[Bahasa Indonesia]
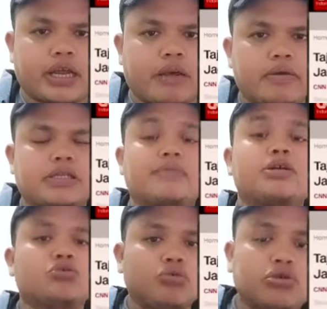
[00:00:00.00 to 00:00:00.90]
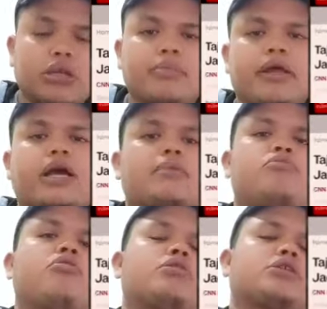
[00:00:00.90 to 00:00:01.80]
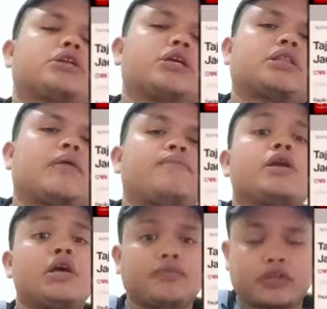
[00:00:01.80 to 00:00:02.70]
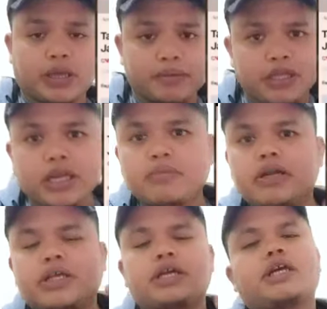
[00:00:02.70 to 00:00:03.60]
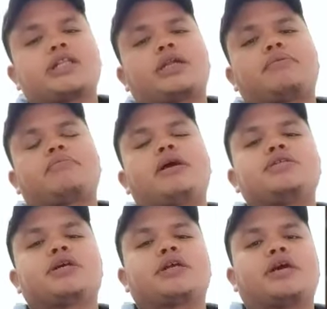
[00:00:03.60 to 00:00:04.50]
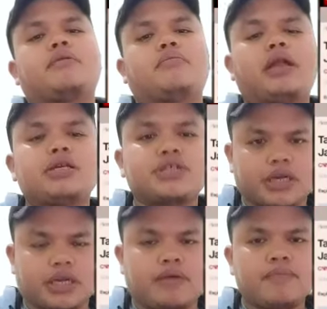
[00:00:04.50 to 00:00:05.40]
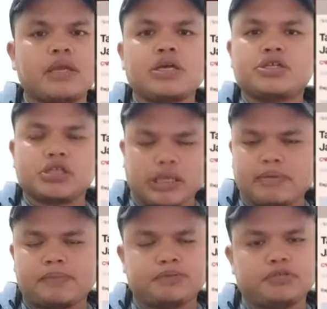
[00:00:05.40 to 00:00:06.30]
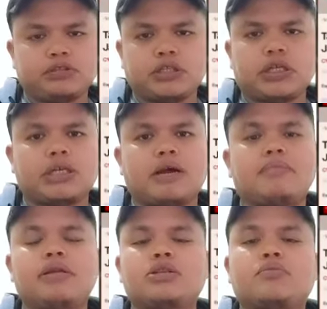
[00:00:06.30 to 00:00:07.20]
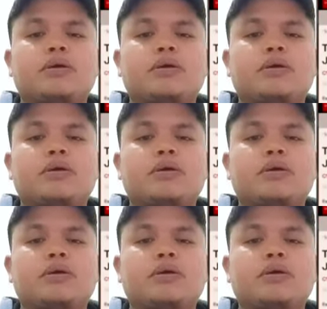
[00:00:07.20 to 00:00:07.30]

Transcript: Tajikistan pernah gusur hampir 2000 masjid, ubah jadi bioskop dan kafe. Ini kemungkinan baca ini banyak yang kejang-kejang nih teman-teman ya.